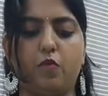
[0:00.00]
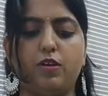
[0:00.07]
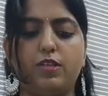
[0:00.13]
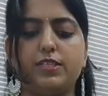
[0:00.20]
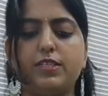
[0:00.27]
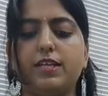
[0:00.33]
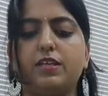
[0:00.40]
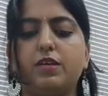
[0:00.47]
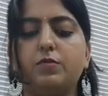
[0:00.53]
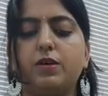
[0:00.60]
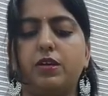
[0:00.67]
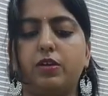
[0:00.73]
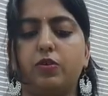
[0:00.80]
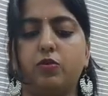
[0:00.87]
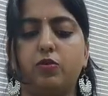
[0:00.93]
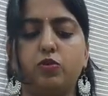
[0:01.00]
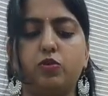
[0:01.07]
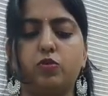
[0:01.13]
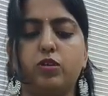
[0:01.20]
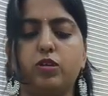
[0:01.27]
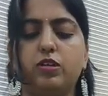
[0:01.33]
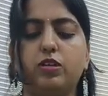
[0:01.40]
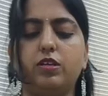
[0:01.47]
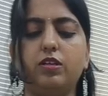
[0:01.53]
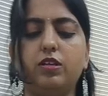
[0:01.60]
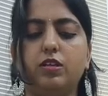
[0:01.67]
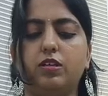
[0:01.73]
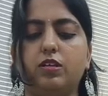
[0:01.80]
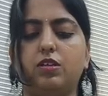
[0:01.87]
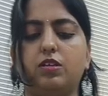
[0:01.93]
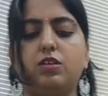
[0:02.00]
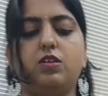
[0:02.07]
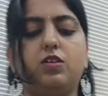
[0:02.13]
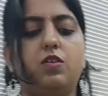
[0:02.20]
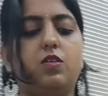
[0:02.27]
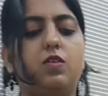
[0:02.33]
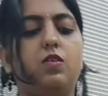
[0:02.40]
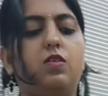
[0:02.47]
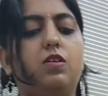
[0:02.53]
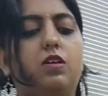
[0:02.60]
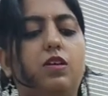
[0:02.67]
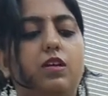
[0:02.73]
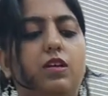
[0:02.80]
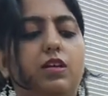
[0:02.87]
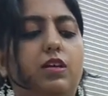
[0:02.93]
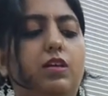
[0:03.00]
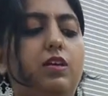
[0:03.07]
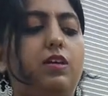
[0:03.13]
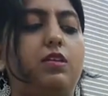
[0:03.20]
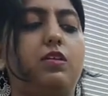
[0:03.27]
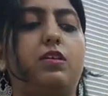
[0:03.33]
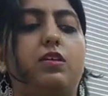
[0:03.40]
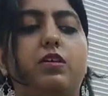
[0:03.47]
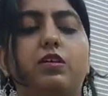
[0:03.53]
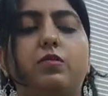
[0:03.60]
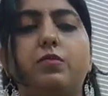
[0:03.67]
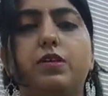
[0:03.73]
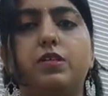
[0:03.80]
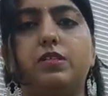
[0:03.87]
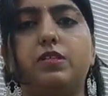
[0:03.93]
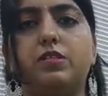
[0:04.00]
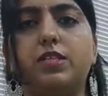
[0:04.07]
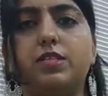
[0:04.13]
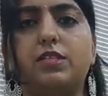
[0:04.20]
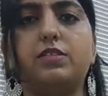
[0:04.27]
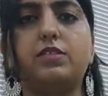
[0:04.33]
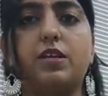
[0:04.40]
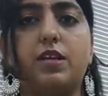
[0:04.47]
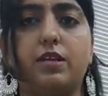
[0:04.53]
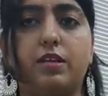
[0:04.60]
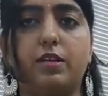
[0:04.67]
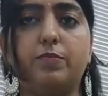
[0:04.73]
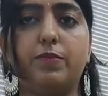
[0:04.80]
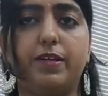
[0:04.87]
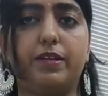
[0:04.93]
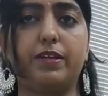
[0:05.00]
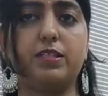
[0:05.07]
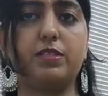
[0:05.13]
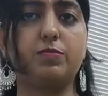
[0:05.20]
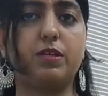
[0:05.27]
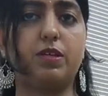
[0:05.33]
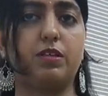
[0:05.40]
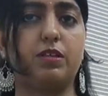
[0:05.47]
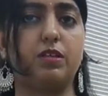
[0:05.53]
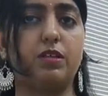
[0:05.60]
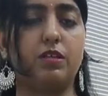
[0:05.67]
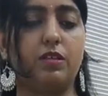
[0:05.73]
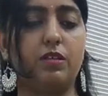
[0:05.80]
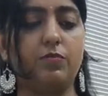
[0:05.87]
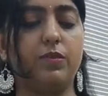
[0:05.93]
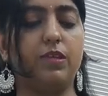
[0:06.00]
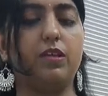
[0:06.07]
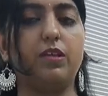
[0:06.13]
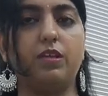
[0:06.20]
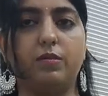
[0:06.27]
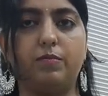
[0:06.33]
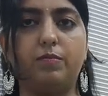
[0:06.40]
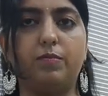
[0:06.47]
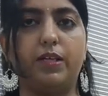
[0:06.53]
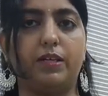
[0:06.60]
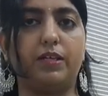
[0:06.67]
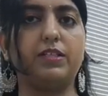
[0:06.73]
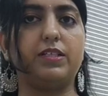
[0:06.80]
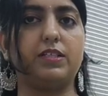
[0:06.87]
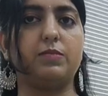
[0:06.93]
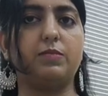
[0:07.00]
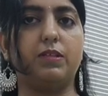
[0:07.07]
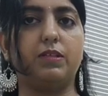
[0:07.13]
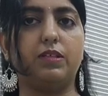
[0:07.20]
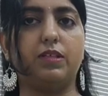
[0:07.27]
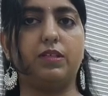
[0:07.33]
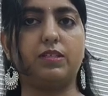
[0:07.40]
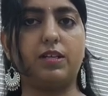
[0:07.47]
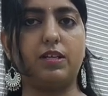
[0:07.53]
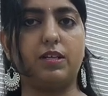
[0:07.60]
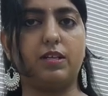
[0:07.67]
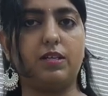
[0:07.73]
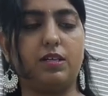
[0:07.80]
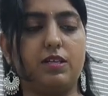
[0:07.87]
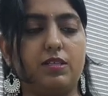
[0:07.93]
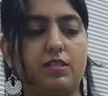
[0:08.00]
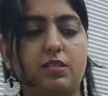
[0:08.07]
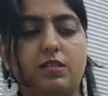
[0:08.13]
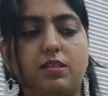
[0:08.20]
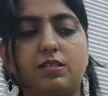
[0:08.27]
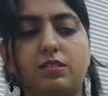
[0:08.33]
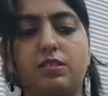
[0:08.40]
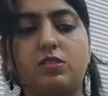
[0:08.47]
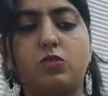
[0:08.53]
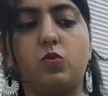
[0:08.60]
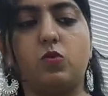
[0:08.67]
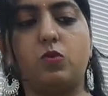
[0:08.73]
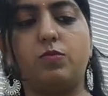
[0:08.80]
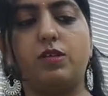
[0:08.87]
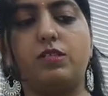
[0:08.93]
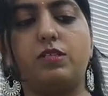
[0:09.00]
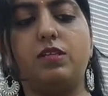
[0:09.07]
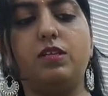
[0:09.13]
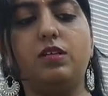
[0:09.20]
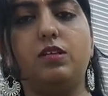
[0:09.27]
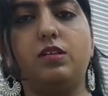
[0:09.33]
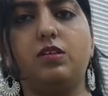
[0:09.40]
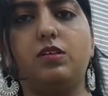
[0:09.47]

फोर डिजाइन हमारे हो चुके हैं और एक करते हैं हम जैसे साड़ी की प्लेटेज बनाती है ना प्लेटें जैसे बनती हैं साड़ी की इस तरह से इसको हम ऐसे